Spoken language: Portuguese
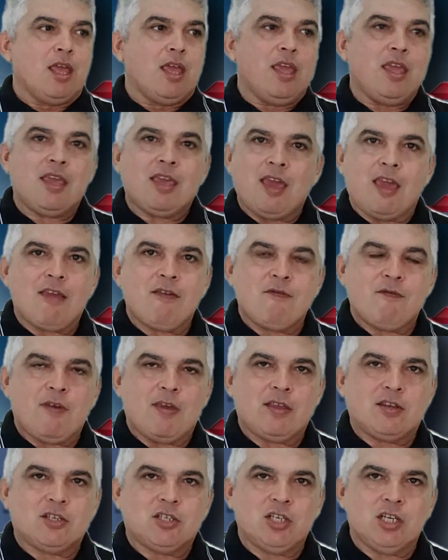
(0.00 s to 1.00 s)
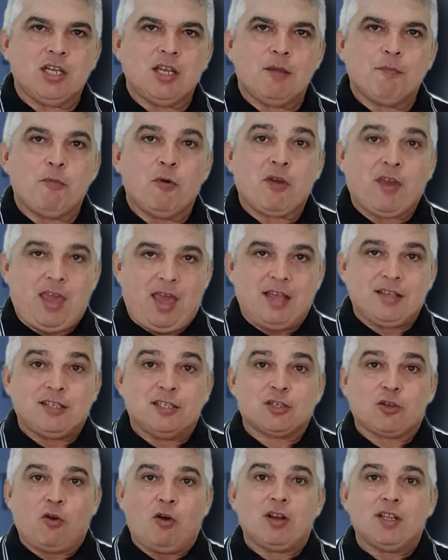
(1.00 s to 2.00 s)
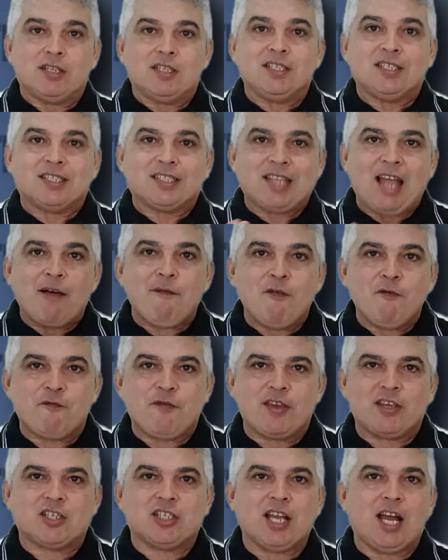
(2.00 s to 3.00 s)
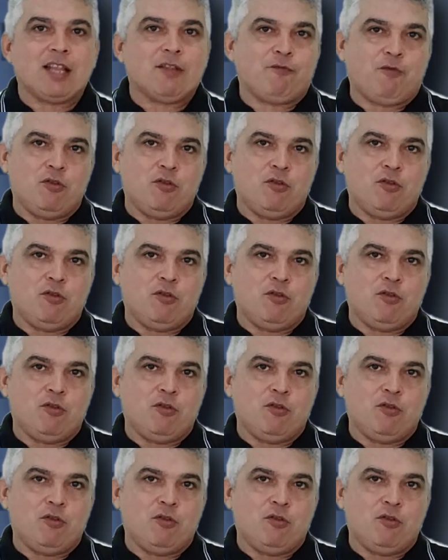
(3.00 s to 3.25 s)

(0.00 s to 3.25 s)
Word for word: em quem investir, porque as escolas estavam fechadas,